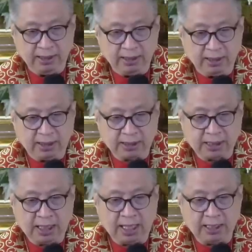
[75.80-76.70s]

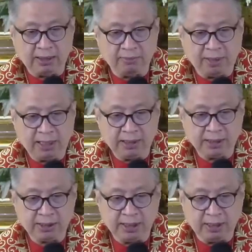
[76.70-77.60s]
kasalanan ba na
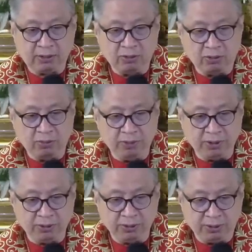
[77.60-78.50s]
siya'y
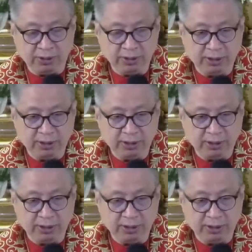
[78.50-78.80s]
nagko-communion